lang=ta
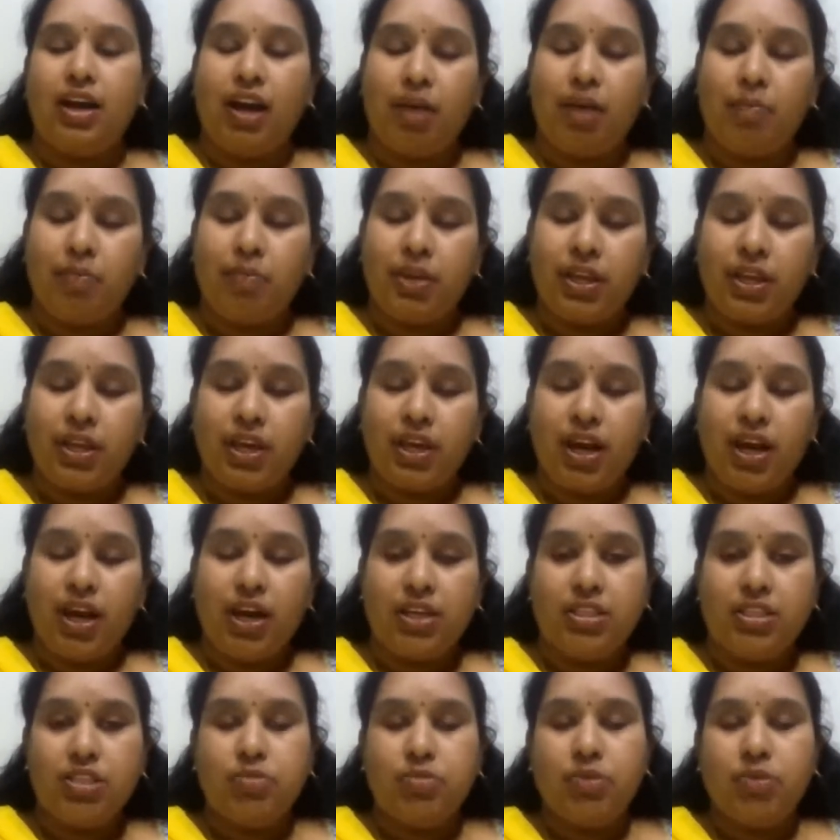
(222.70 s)
அப்படி
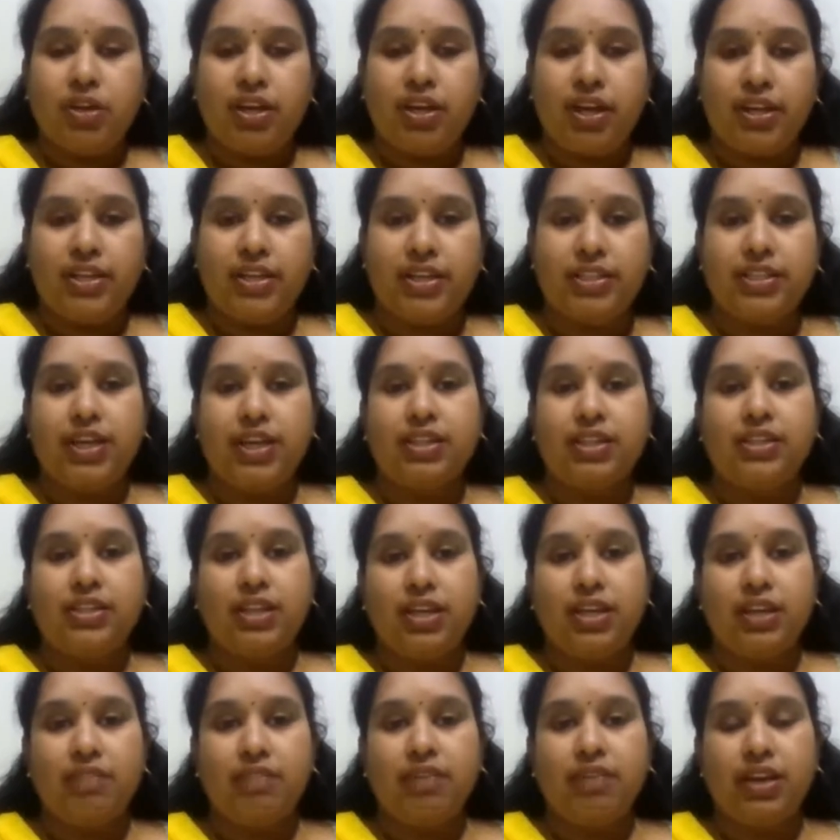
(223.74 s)
காஞ்சி போய் கிடக்குது
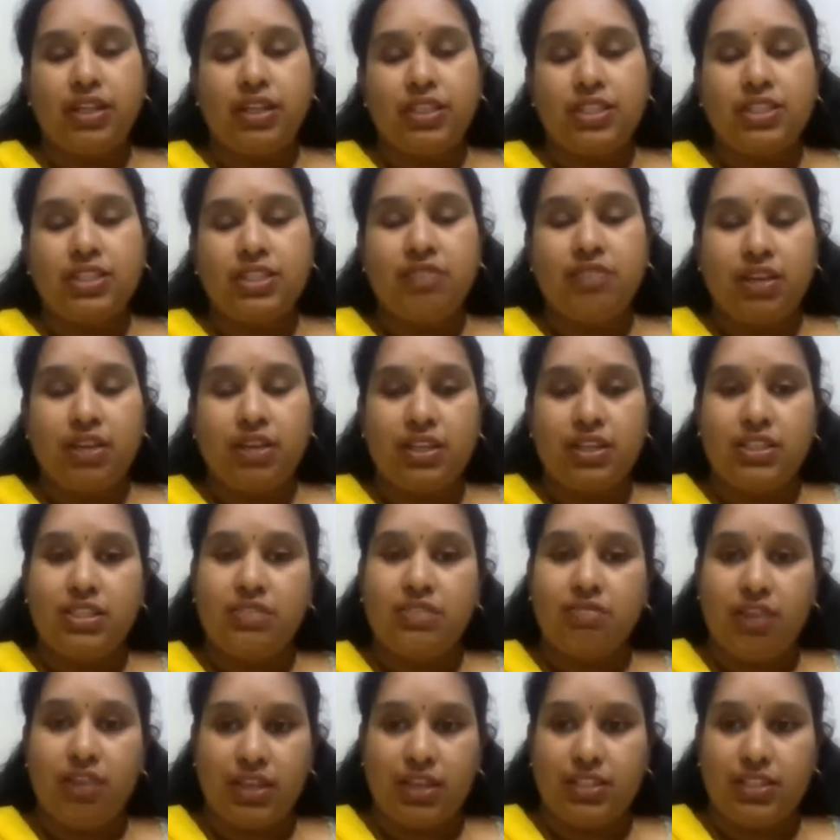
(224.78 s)
அதனால வறட்சி வறட்சி
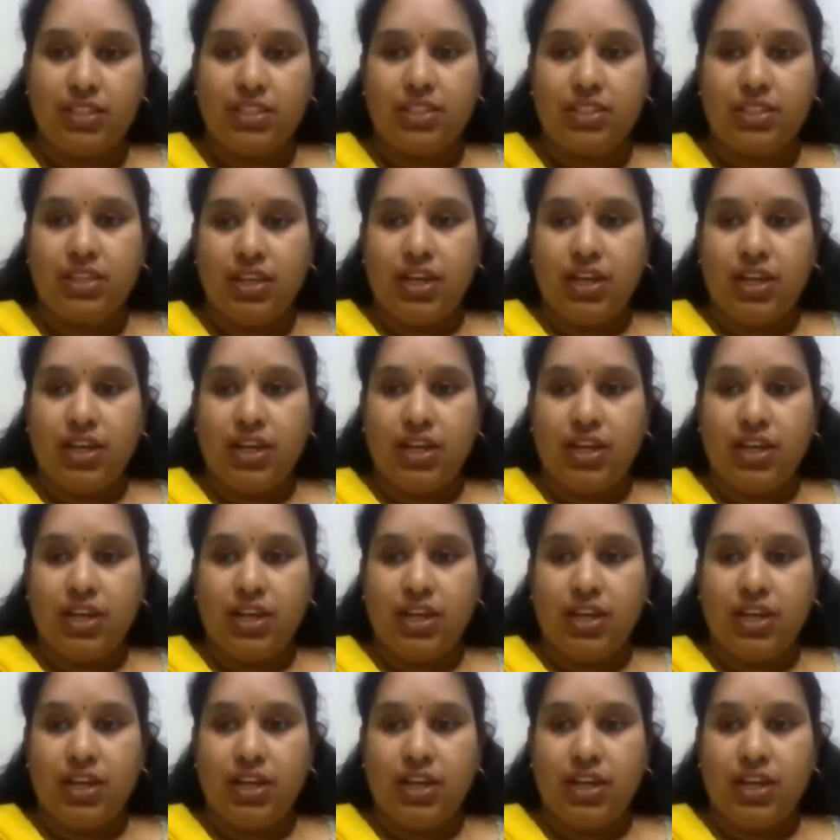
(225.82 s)
வறட்சி